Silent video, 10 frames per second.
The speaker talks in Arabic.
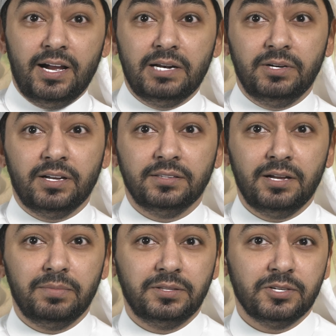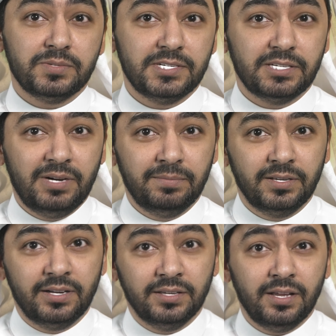العالم للخطابة التوست ماستر
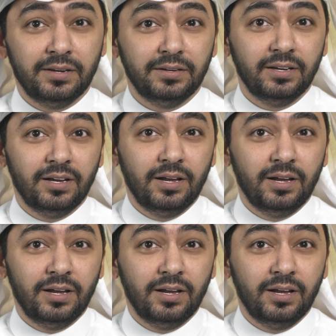محمد القحطاني